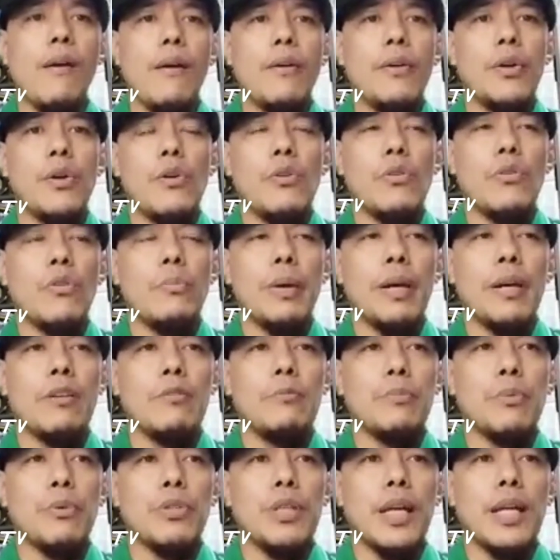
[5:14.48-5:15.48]
No, kung
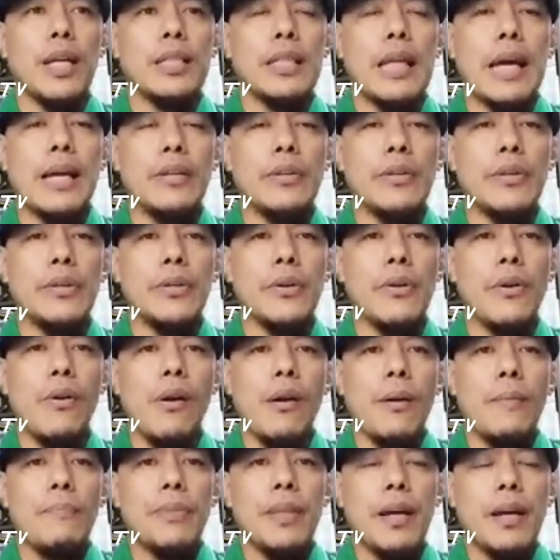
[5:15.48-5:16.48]
meron po sana tayo
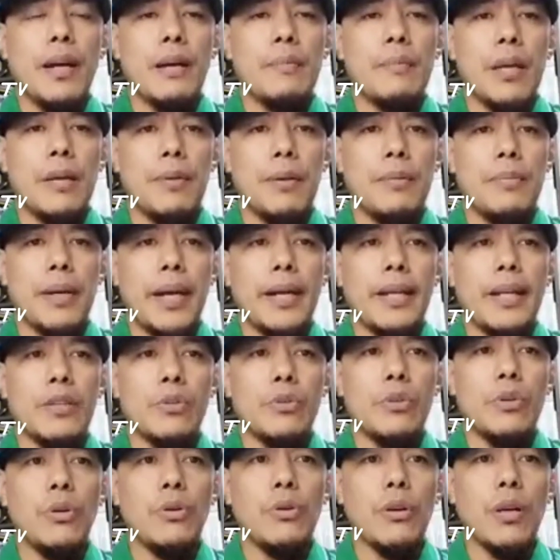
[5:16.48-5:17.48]
na maibibigay na
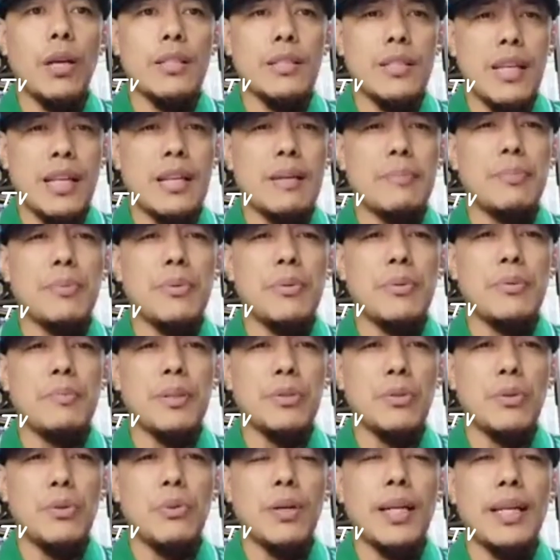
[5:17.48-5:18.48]
tulong at sana po
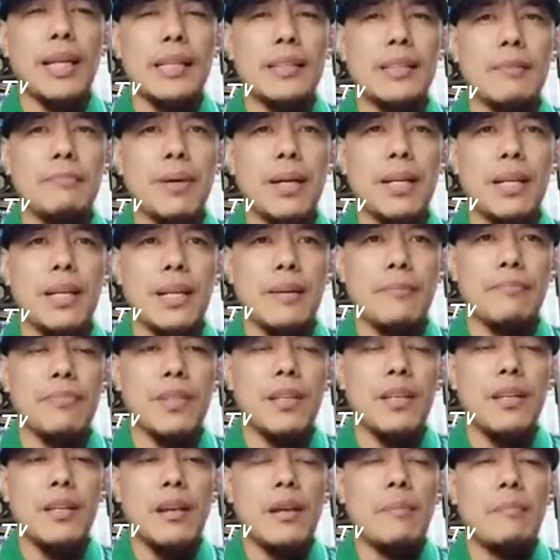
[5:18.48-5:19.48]
matulungan natin para
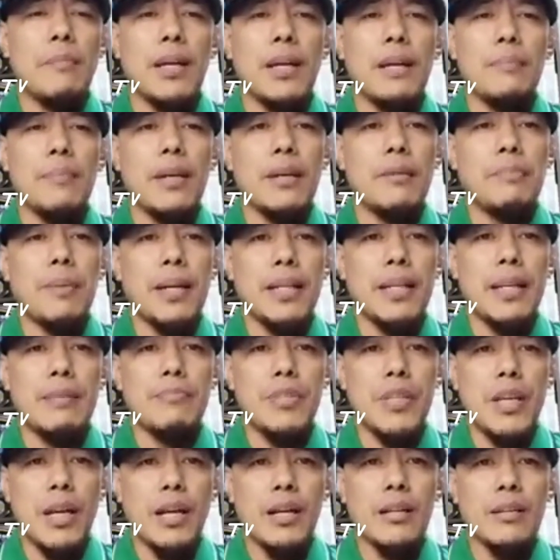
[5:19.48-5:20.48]
para
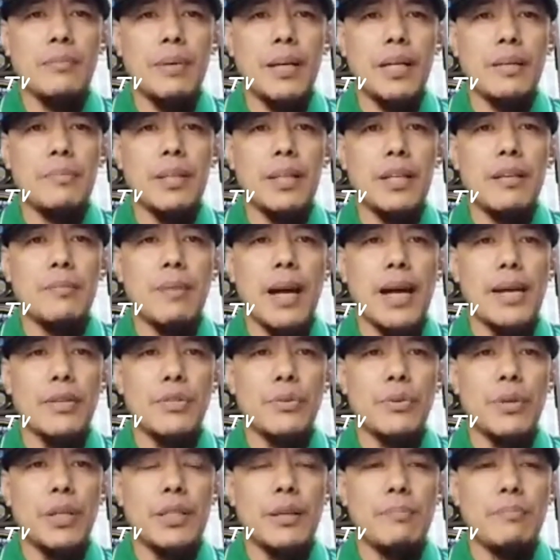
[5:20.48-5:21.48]
maiparehab siya, para maging
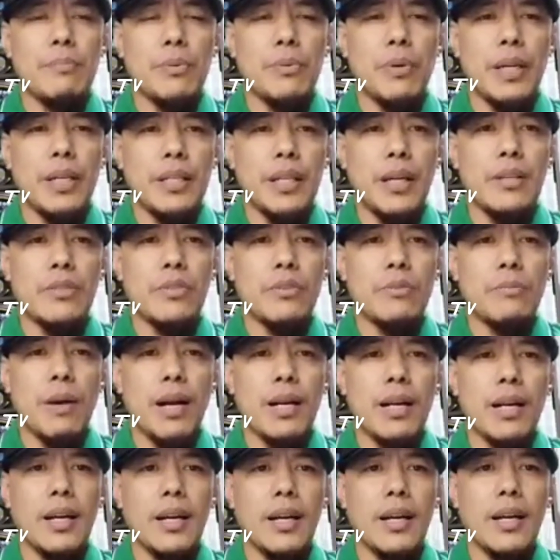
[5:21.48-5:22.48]
maayos ulit ang buhay niya. So
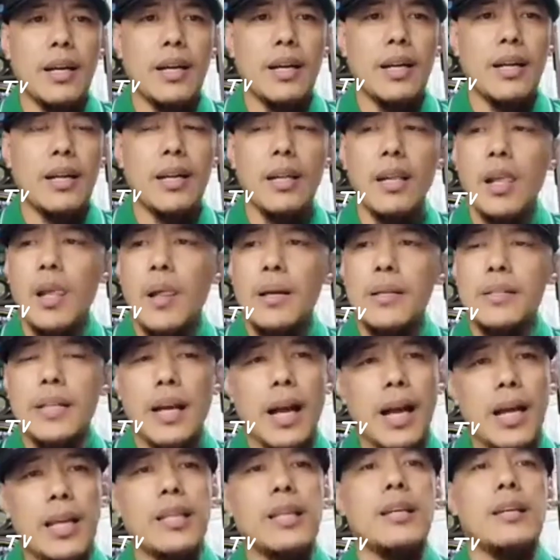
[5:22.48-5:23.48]
baka
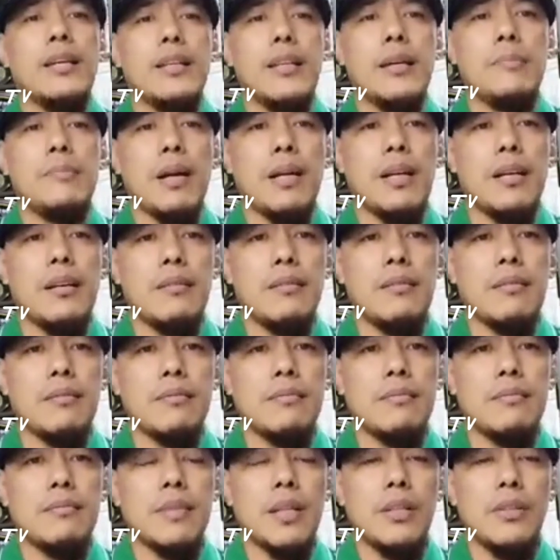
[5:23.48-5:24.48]
sakali na maging
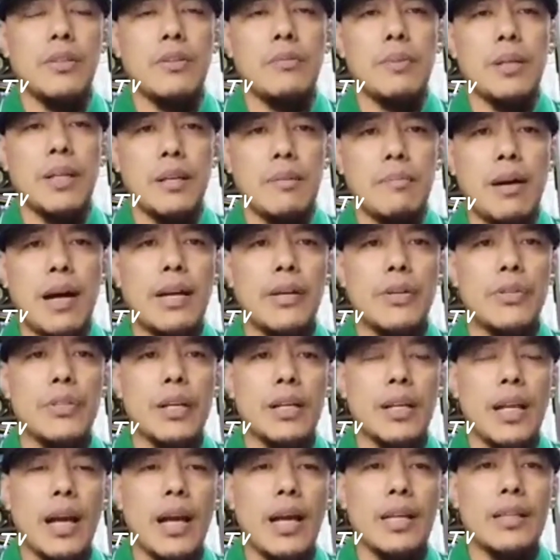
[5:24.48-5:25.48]
ano, maging maayos
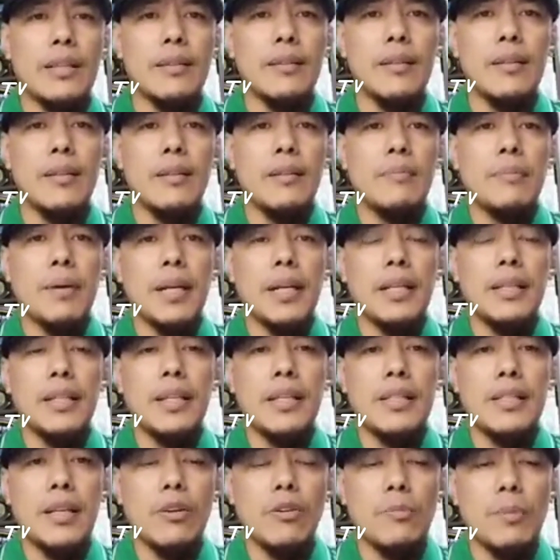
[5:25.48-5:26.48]
ang lahat para
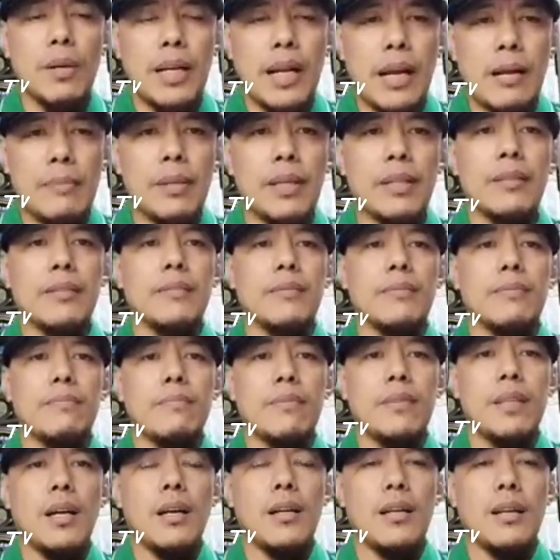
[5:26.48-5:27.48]
hindi na siya gumagamit
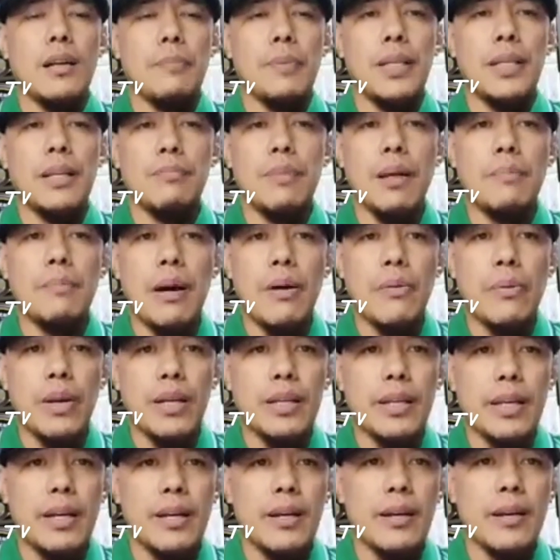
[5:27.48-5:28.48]
ng
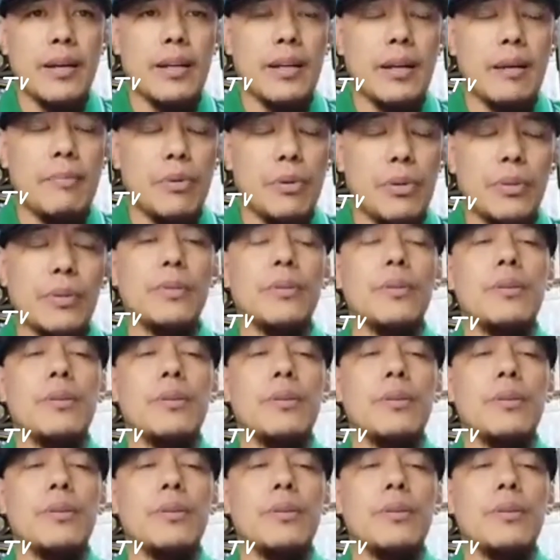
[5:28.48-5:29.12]
pinagbabawal na gamot.